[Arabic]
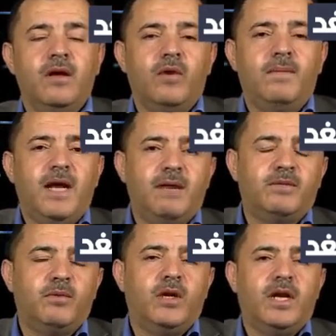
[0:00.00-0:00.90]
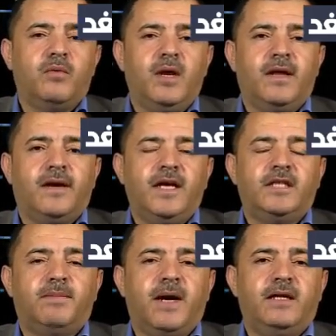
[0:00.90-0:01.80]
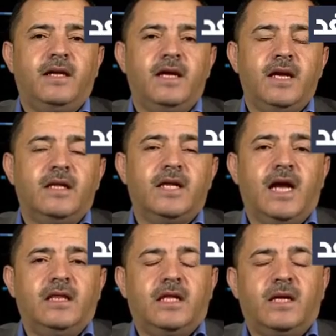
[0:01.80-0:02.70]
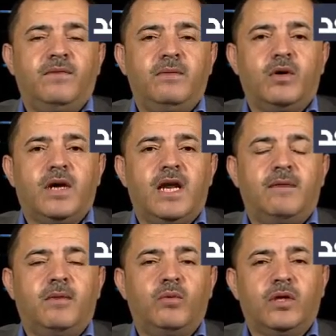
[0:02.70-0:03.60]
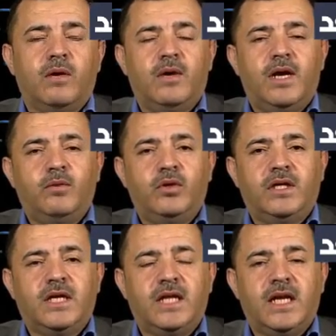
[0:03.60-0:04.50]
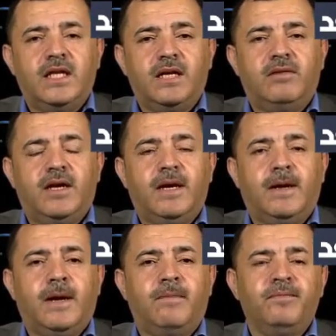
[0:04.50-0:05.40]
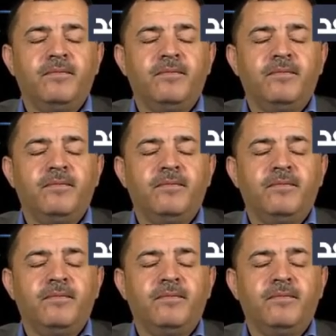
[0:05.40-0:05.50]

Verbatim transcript: وبالامس بقول لك والله الرئيس بايدن تحدث في مكالمه مطوله مدتها 30 دقيقه